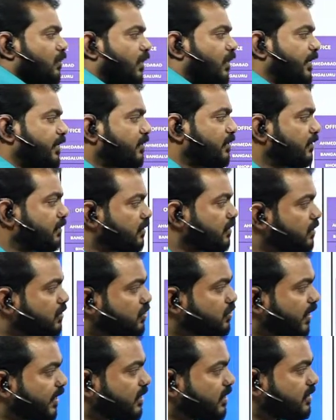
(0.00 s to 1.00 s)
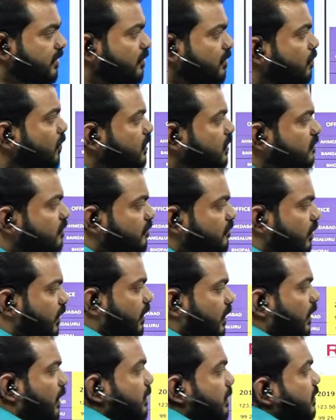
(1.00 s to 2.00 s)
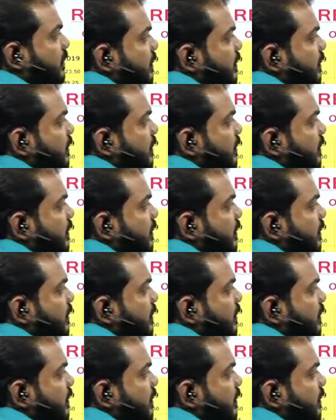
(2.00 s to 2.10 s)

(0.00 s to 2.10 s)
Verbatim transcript: ரைட் ஸோ நைன்டி செவன் பாயிண்ட் செவன் ஃபைவ் இல்லை